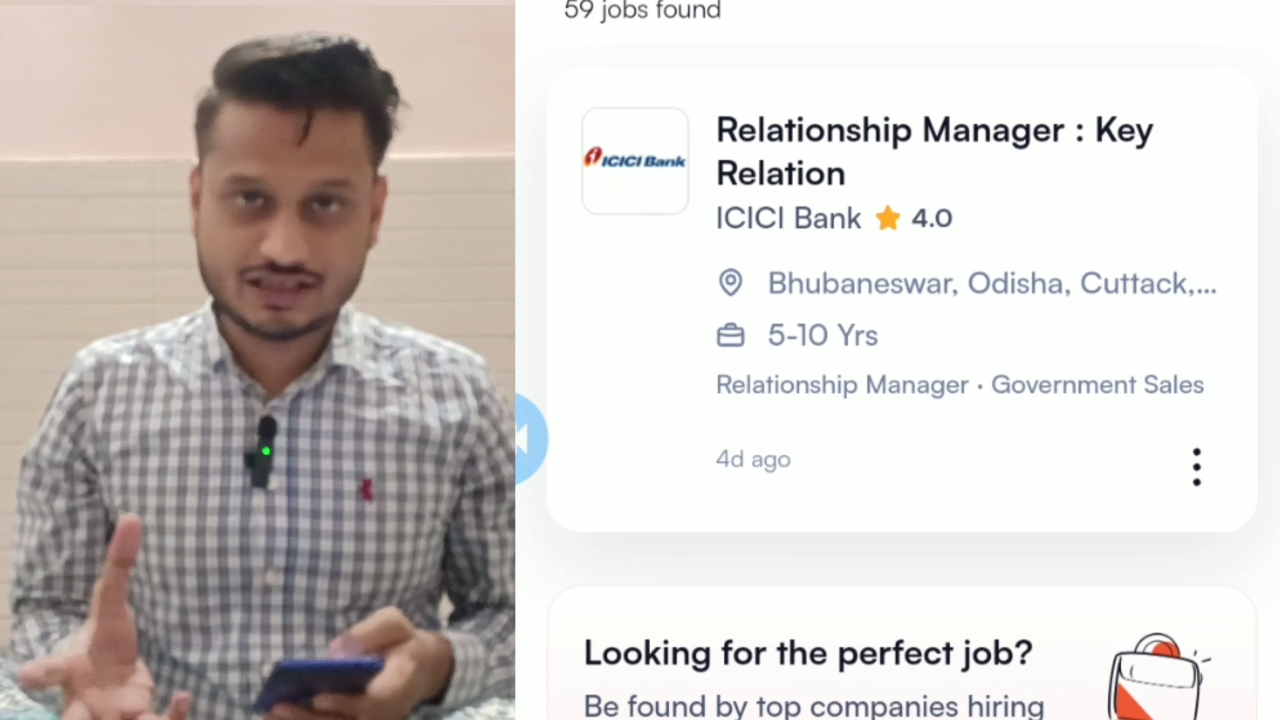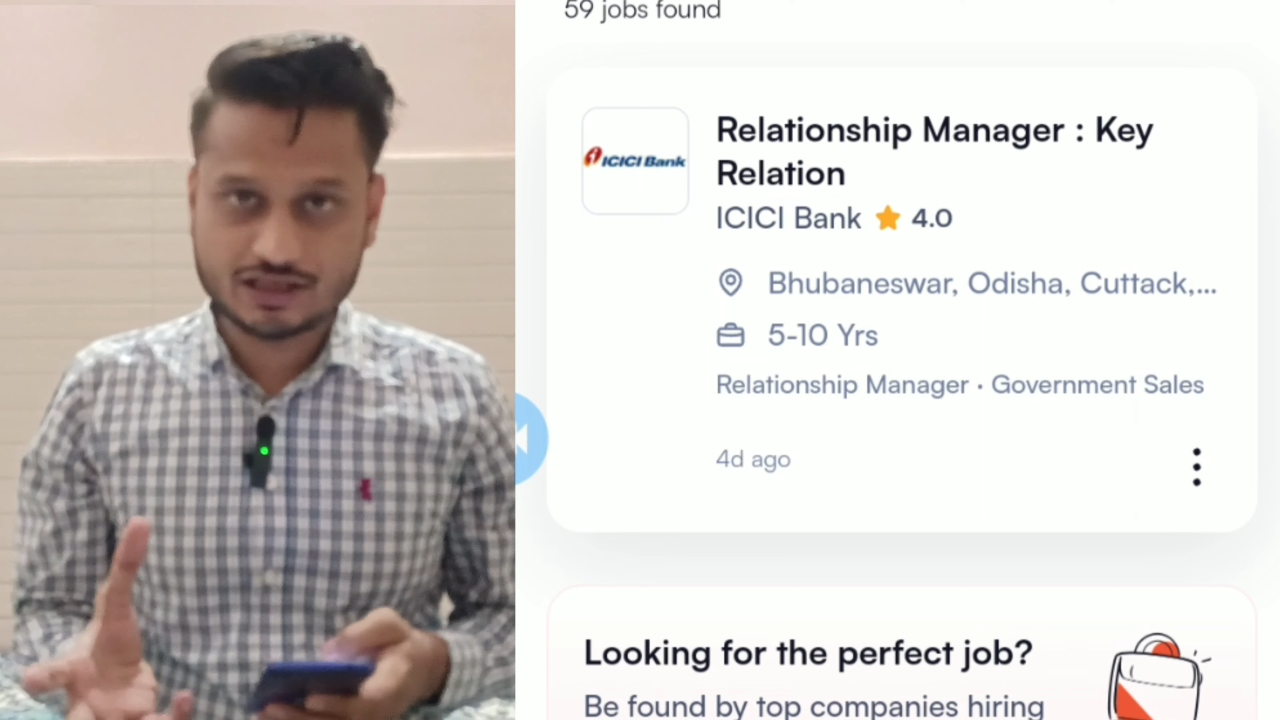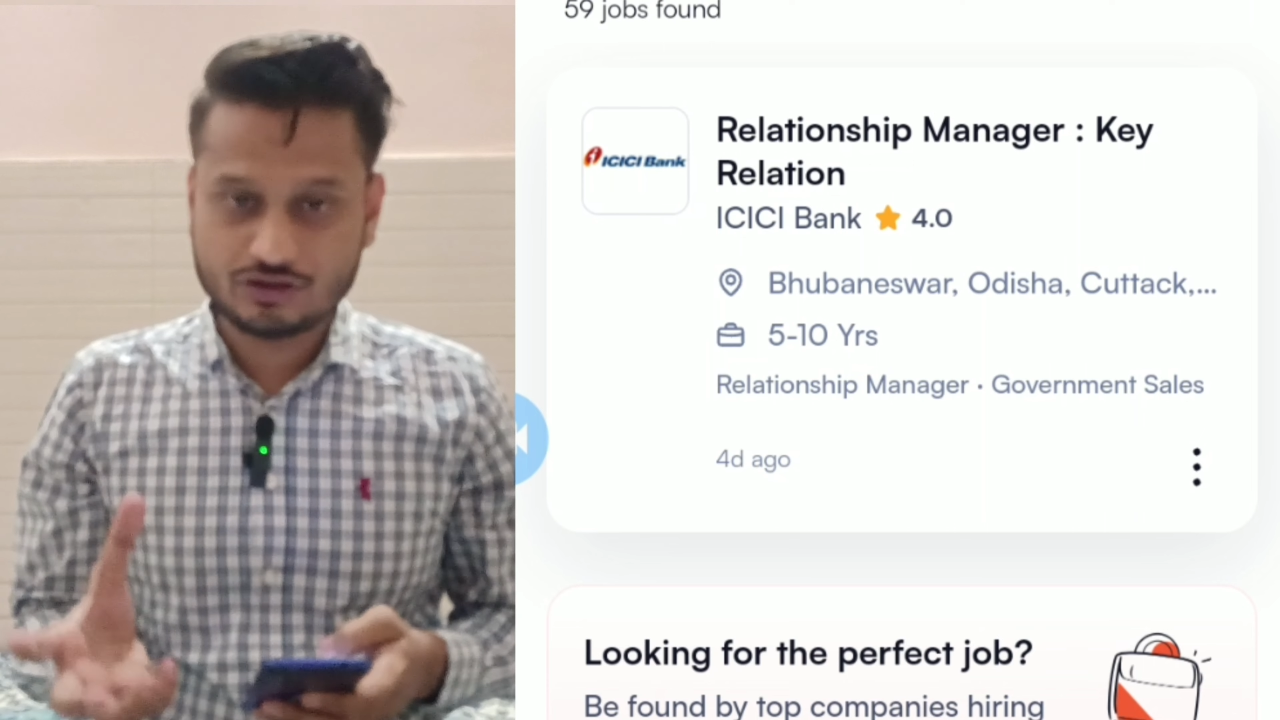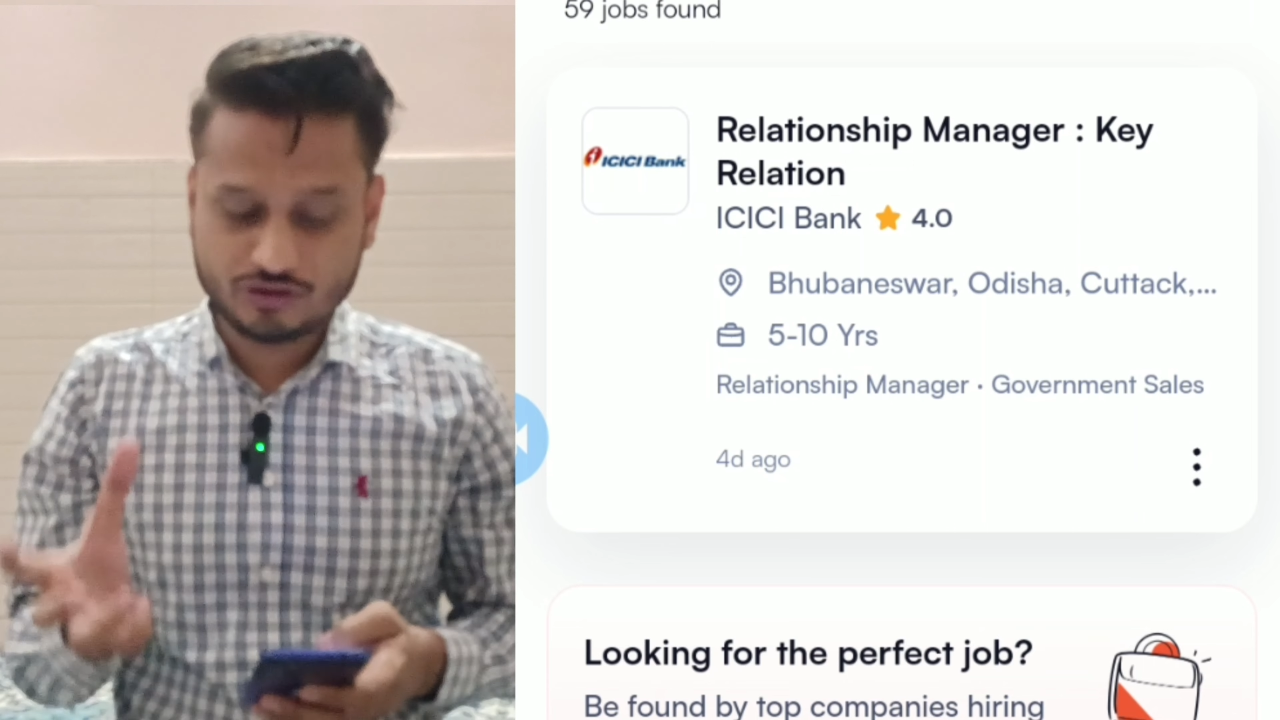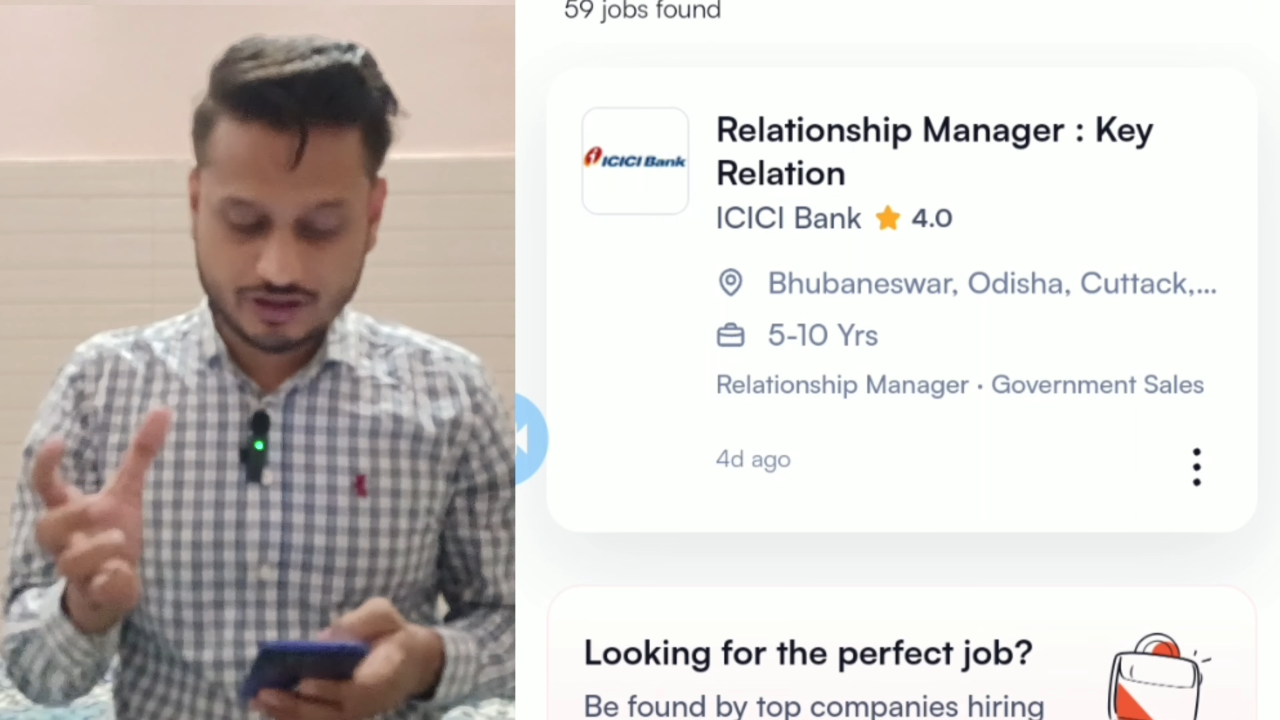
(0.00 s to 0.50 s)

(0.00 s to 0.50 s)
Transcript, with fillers: निकली हुई